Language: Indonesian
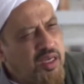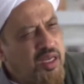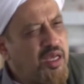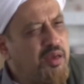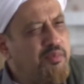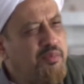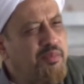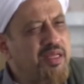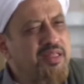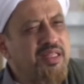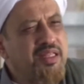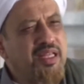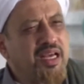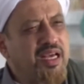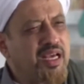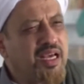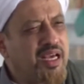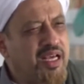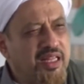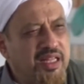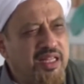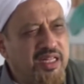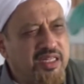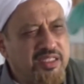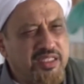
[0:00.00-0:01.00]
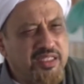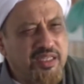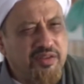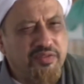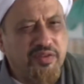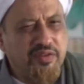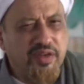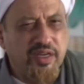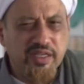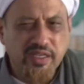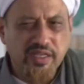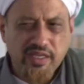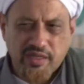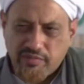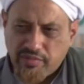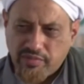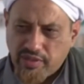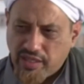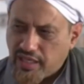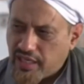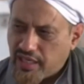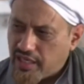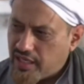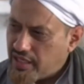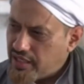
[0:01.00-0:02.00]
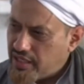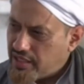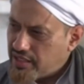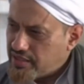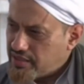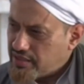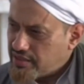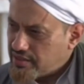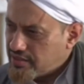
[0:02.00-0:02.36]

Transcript: ila mata hadal jafa ya Bilal